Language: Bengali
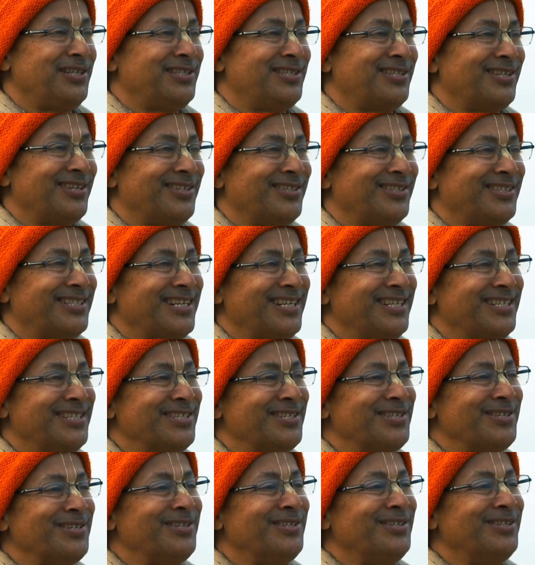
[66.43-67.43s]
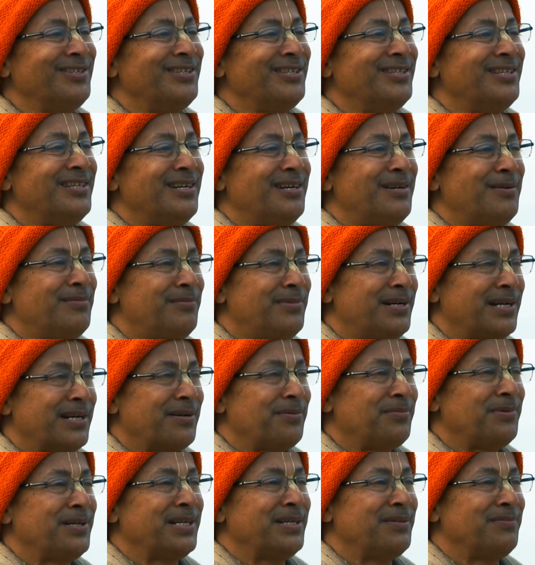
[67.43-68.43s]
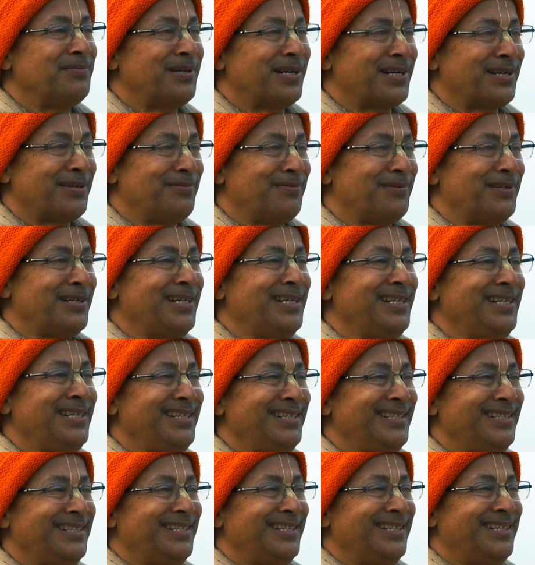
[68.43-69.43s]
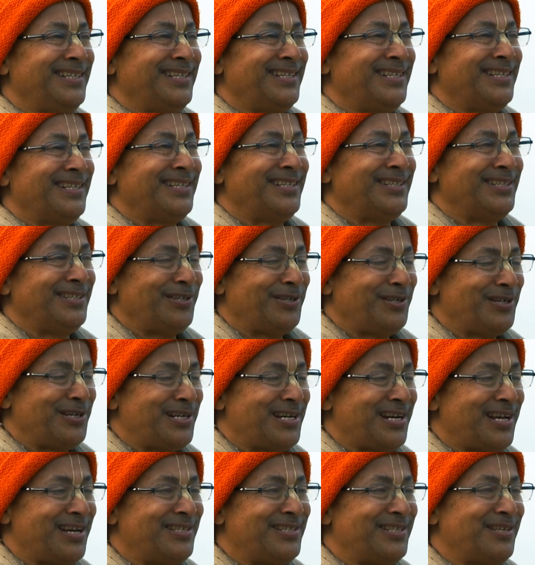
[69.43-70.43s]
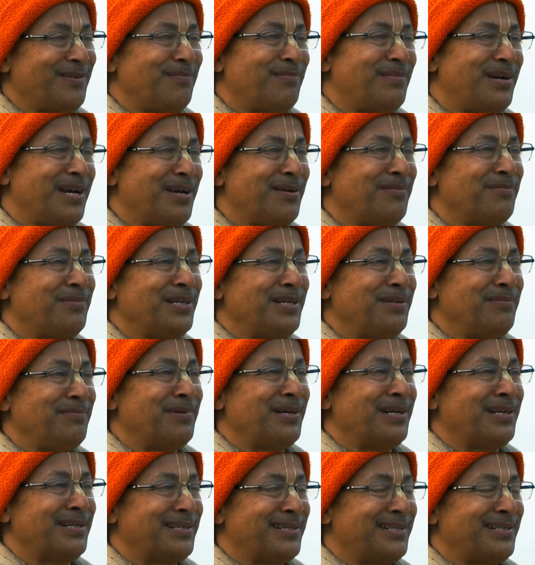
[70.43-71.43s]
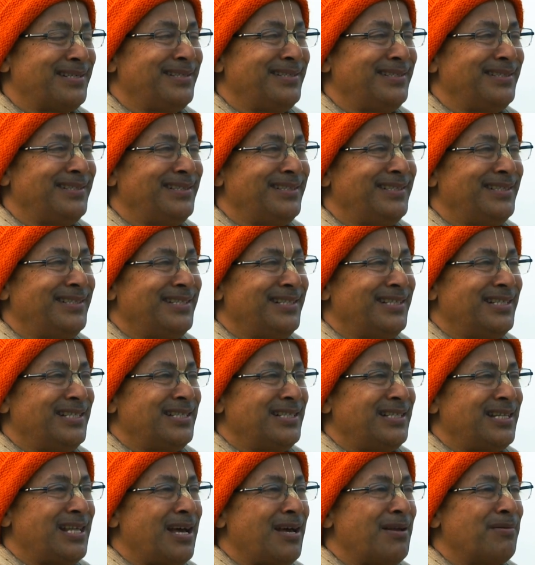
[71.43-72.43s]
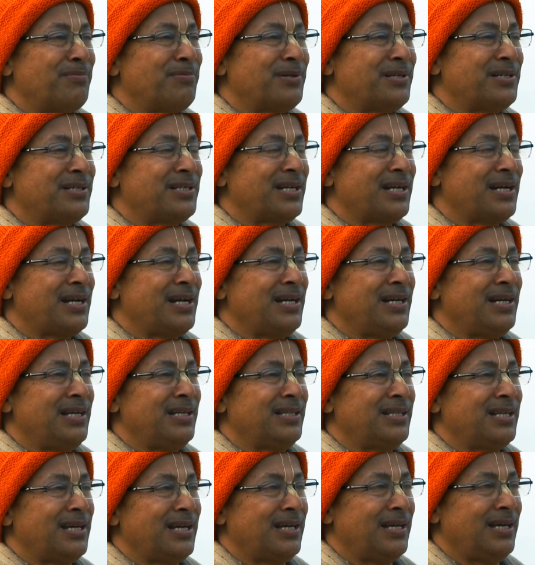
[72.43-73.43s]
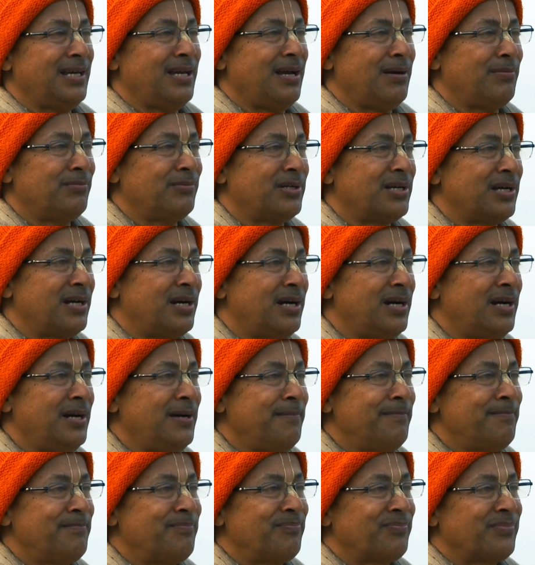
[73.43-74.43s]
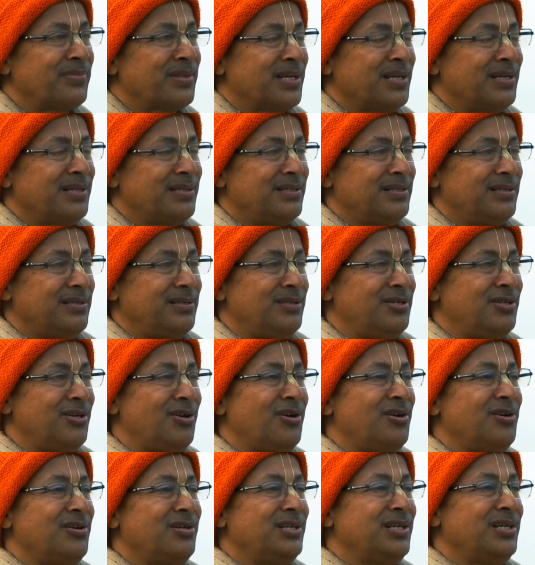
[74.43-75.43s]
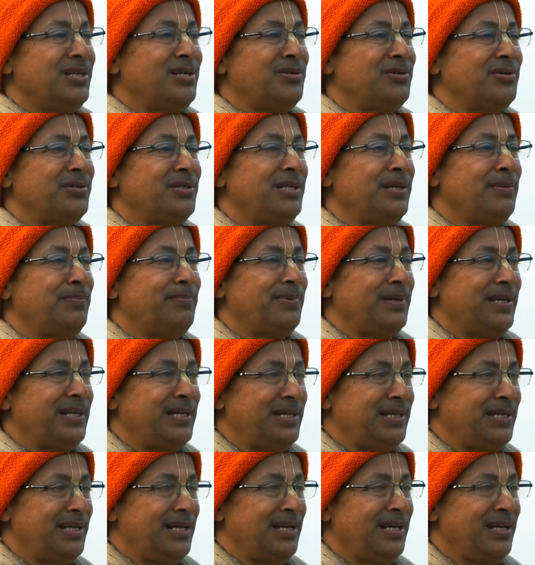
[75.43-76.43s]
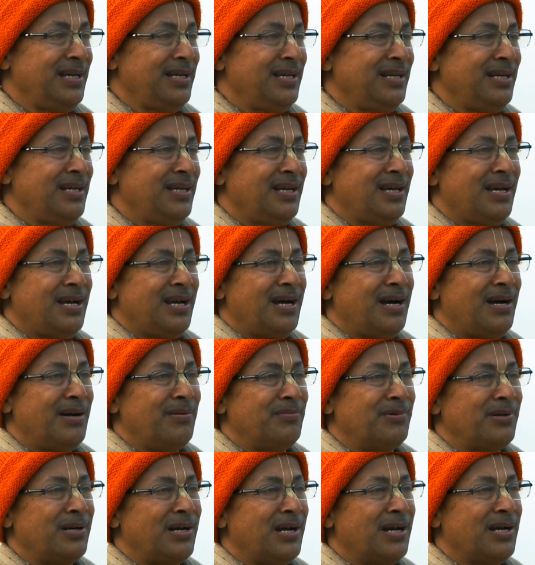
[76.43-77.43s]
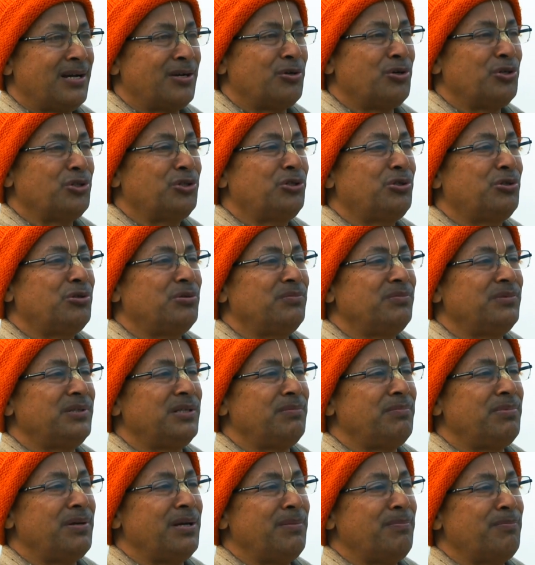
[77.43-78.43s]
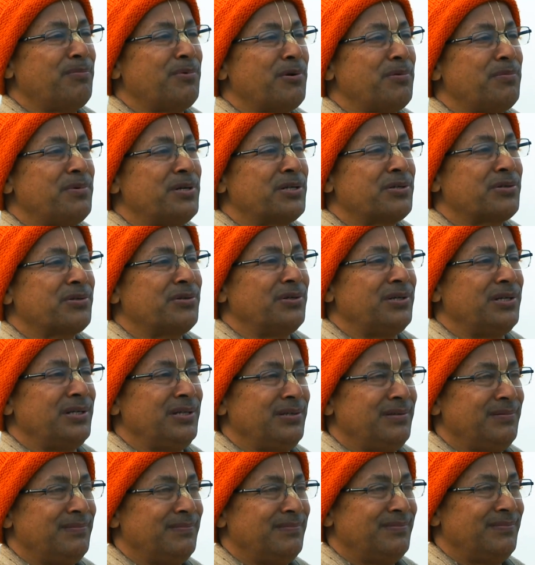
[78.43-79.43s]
হয়েছিল সেই জন্য মারামারি মাঠ বলে তো এটা হচ্ছে মায়ামারি মাঠ তারপর সেখানে থেকে আমরা জলঙ্গীর নদী পেরিয়ে আমরা গদ্রুম দ্বীপে প্রবেশ করি